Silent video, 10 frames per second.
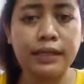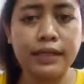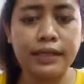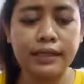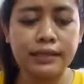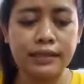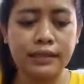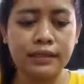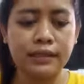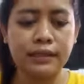beli ya
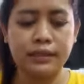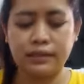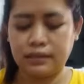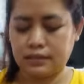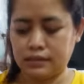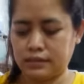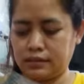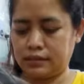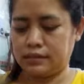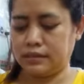jadi
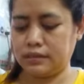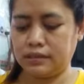uh,